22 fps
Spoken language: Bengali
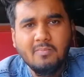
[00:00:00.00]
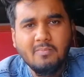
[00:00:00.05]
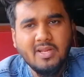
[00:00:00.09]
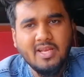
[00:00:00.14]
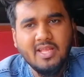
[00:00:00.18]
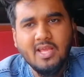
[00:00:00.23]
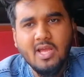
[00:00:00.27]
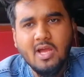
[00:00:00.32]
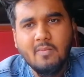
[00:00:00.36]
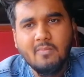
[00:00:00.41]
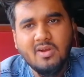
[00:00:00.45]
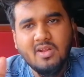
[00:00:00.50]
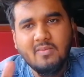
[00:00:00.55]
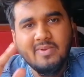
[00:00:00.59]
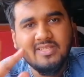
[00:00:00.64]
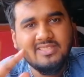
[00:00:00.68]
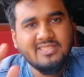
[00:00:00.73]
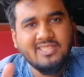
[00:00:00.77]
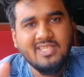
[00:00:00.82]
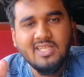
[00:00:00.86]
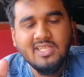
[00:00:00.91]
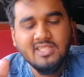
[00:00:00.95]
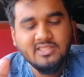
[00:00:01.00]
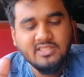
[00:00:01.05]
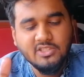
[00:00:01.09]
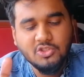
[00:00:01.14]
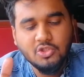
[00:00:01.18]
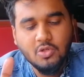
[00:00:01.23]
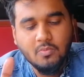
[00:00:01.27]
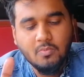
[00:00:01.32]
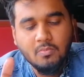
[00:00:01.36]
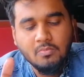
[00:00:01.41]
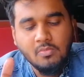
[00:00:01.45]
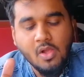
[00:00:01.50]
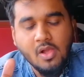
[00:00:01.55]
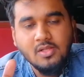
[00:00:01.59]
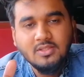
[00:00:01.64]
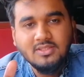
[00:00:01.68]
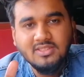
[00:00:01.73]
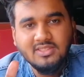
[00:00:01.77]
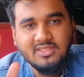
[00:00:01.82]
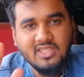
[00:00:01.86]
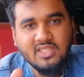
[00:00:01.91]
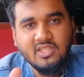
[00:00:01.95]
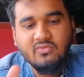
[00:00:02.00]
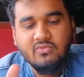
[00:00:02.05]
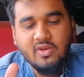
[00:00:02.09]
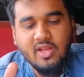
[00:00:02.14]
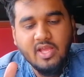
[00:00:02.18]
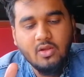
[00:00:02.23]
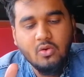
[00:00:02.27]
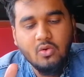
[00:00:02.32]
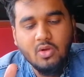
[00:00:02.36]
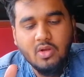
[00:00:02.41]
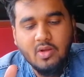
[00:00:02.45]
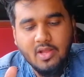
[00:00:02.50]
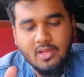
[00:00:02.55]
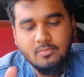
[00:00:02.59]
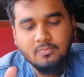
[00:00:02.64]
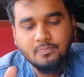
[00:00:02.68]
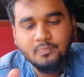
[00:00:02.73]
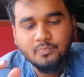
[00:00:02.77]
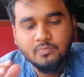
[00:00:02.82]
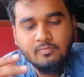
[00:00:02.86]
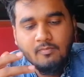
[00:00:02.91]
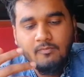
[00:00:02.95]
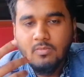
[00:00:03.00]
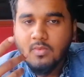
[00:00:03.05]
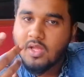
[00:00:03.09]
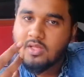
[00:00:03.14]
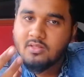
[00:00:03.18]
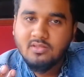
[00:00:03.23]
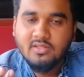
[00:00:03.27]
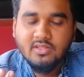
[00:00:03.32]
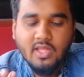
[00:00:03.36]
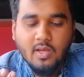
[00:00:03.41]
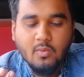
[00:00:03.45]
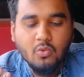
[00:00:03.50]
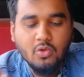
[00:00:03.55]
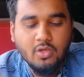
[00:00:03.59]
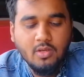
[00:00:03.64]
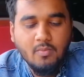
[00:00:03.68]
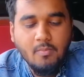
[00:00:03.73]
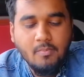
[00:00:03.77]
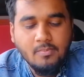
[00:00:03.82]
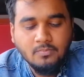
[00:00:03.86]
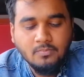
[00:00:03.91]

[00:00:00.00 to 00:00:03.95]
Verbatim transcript: মানে আমরা বেসিক্যালি যেসব চিকেন ফ্রাইগুলো খাই তেমনই